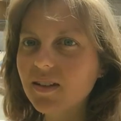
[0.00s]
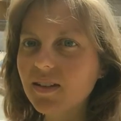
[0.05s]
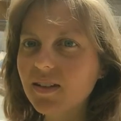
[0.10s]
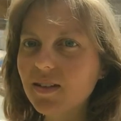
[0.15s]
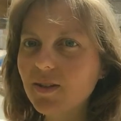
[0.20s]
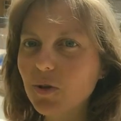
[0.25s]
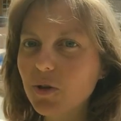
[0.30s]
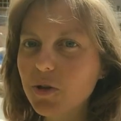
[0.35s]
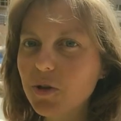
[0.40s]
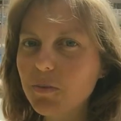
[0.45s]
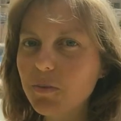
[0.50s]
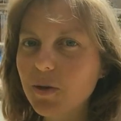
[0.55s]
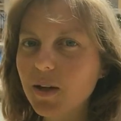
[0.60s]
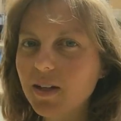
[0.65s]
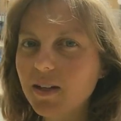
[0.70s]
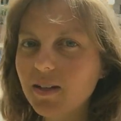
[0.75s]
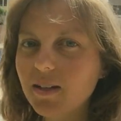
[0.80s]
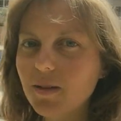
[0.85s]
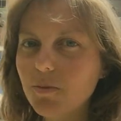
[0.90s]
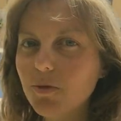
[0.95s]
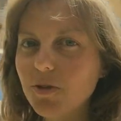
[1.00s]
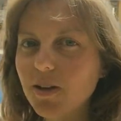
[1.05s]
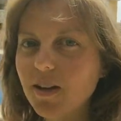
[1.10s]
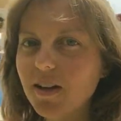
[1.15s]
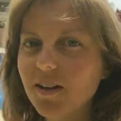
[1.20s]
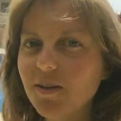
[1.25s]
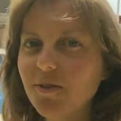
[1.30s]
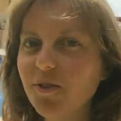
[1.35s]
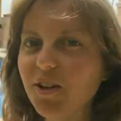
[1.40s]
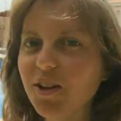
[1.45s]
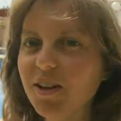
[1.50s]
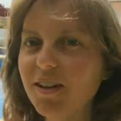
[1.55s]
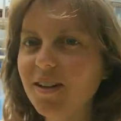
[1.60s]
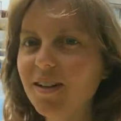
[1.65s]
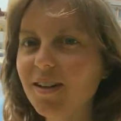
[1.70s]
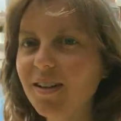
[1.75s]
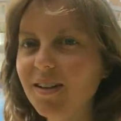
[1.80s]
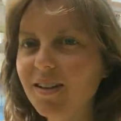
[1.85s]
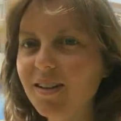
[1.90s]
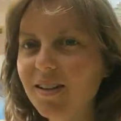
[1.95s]
Die Sonne blendet nämlich ein
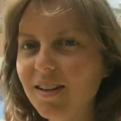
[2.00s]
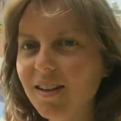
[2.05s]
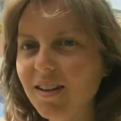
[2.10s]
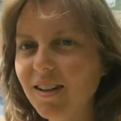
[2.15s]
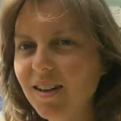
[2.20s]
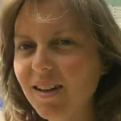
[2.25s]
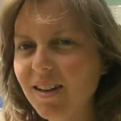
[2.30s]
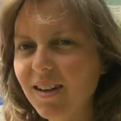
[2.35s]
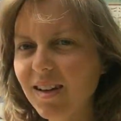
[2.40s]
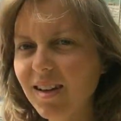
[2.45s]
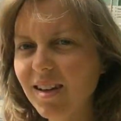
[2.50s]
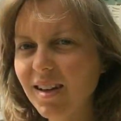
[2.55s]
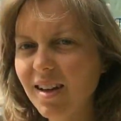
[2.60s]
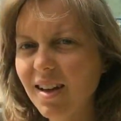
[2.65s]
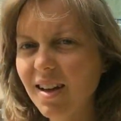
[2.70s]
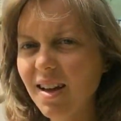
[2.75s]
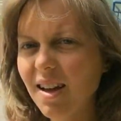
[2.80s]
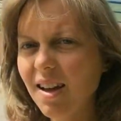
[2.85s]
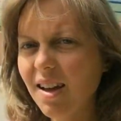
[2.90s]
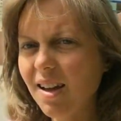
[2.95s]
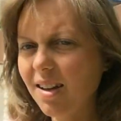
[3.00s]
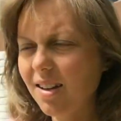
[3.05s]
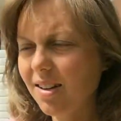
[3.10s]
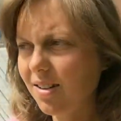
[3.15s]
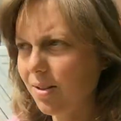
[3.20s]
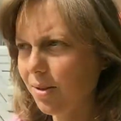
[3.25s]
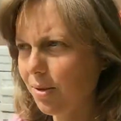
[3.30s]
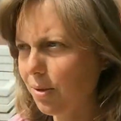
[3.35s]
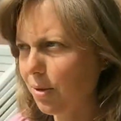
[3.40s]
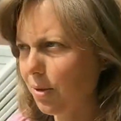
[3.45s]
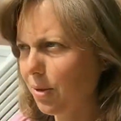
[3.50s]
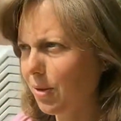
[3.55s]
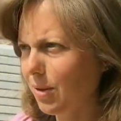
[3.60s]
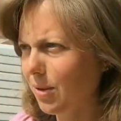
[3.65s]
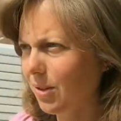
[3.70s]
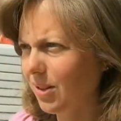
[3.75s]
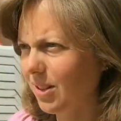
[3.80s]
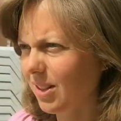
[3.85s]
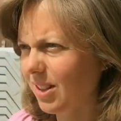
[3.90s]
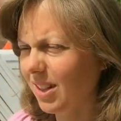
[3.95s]
wenig. Und
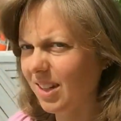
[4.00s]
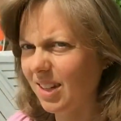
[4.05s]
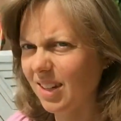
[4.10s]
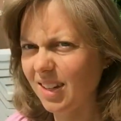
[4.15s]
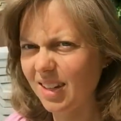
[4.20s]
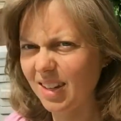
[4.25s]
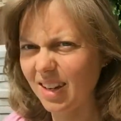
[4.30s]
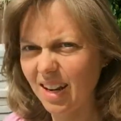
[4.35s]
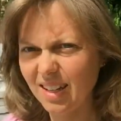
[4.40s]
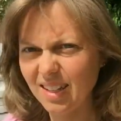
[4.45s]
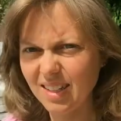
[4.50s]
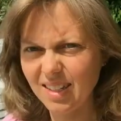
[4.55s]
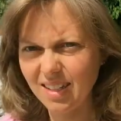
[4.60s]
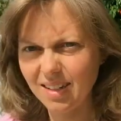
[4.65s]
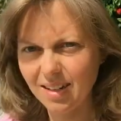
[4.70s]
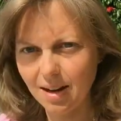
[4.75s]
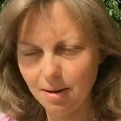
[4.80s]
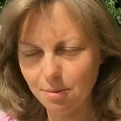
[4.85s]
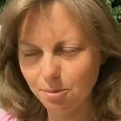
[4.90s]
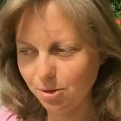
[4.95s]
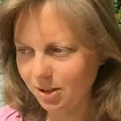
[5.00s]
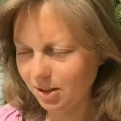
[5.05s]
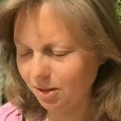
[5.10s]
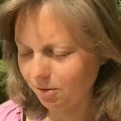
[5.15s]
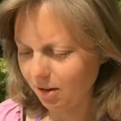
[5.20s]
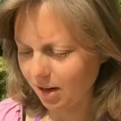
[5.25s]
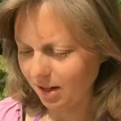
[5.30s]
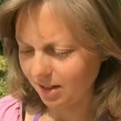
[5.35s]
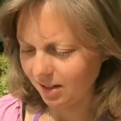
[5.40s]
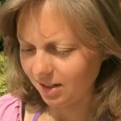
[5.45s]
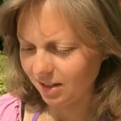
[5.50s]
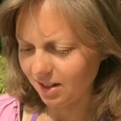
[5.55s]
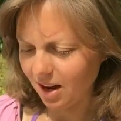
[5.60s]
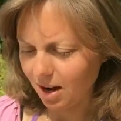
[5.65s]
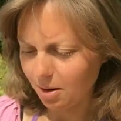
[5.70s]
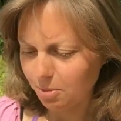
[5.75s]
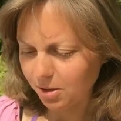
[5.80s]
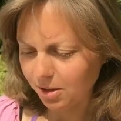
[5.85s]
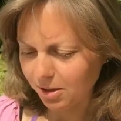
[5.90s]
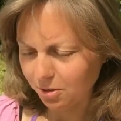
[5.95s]
erzähle ein bisschen weiter. Dann
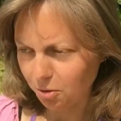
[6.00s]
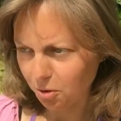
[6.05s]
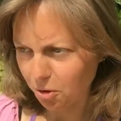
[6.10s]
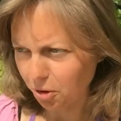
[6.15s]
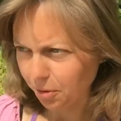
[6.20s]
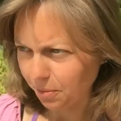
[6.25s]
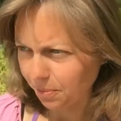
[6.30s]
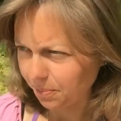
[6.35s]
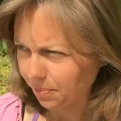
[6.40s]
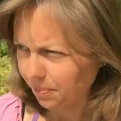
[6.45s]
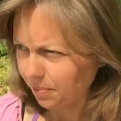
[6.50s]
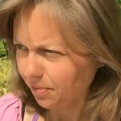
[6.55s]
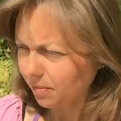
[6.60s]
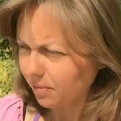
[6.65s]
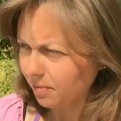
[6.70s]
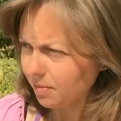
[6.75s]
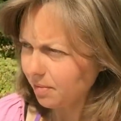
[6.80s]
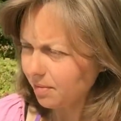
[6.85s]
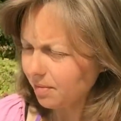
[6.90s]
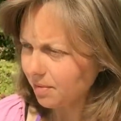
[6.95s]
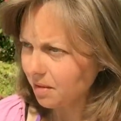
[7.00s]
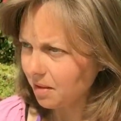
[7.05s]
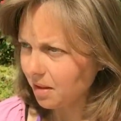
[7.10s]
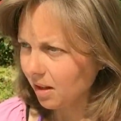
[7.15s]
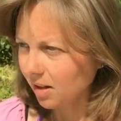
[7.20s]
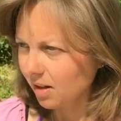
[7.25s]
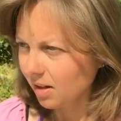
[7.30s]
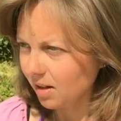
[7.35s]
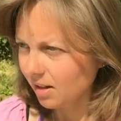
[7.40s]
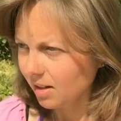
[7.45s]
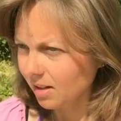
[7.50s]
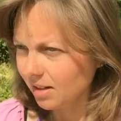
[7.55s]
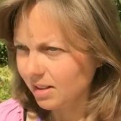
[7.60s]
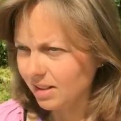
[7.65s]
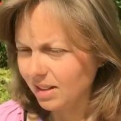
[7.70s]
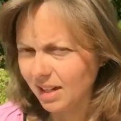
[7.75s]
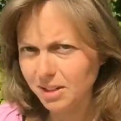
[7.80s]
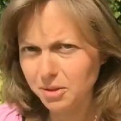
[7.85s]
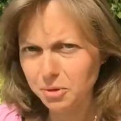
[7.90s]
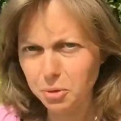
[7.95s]
habe ich noch
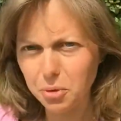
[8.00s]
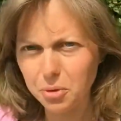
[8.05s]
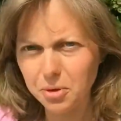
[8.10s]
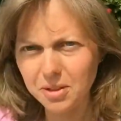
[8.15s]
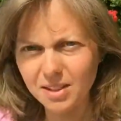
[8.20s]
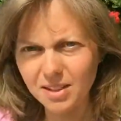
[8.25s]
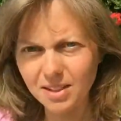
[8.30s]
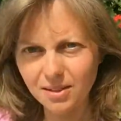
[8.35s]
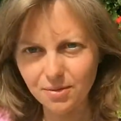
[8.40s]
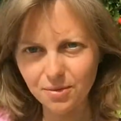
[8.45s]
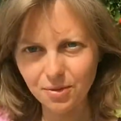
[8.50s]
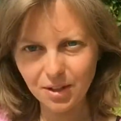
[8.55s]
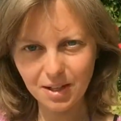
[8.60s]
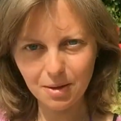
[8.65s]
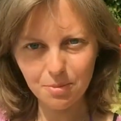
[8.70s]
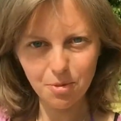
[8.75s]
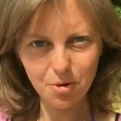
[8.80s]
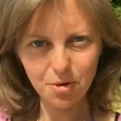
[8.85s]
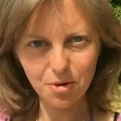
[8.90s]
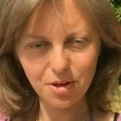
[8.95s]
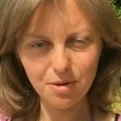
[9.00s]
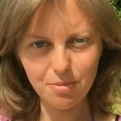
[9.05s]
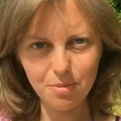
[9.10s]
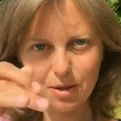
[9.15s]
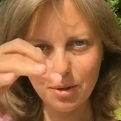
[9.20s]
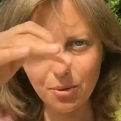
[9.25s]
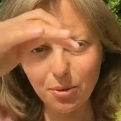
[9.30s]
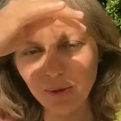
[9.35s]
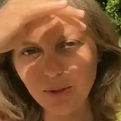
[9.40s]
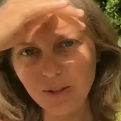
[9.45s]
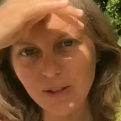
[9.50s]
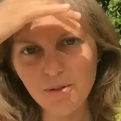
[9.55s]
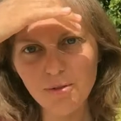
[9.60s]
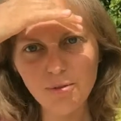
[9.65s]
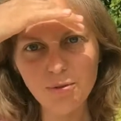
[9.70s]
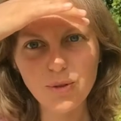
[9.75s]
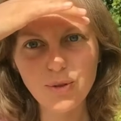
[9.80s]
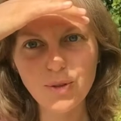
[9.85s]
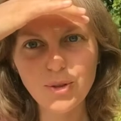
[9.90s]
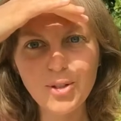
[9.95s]
seit neuestem, weil der Bauch ja immer
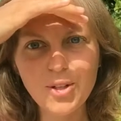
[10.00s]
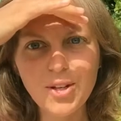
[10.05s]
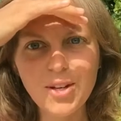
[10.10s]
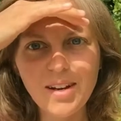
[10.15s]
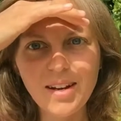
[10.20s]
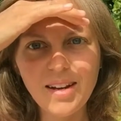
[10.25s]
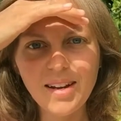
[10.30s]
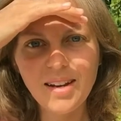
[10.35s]
größer wird,